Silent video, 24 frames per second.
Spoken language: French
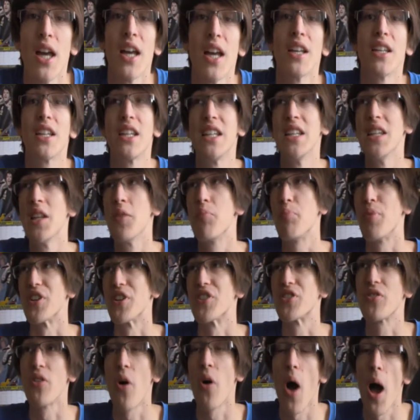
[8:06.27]
qui n'est pas
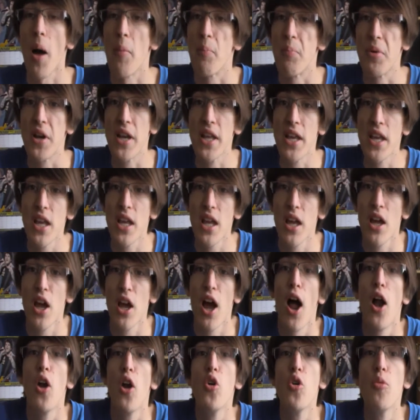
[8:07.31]
sans rappeler
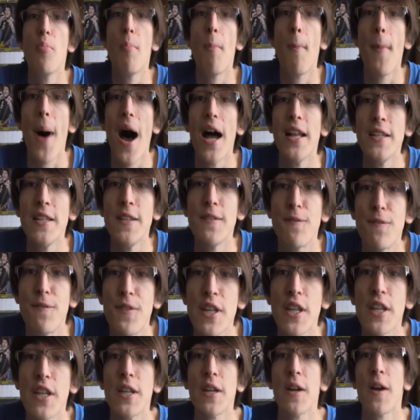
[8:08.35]
le magnifique